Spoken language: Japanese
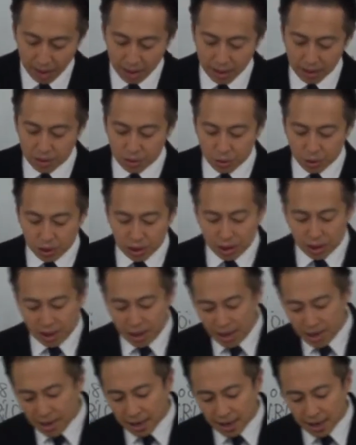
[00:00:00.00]
でそし
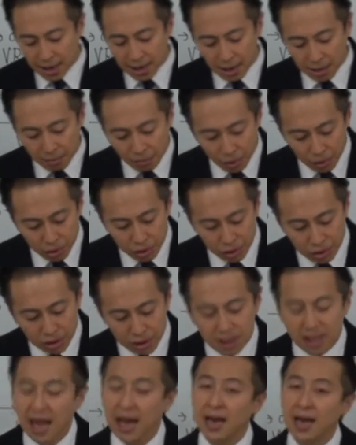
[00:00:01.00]
てもう一
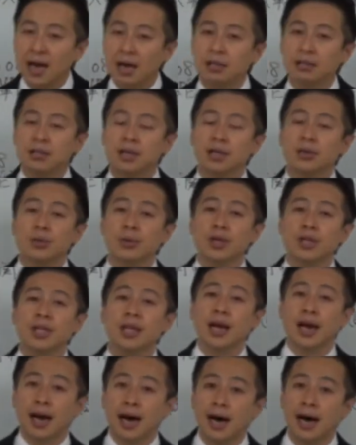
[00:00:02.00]
つ多角化とき
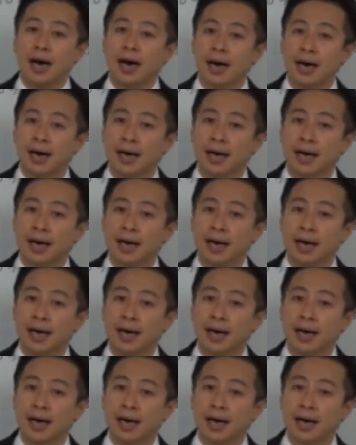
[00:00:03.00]
たら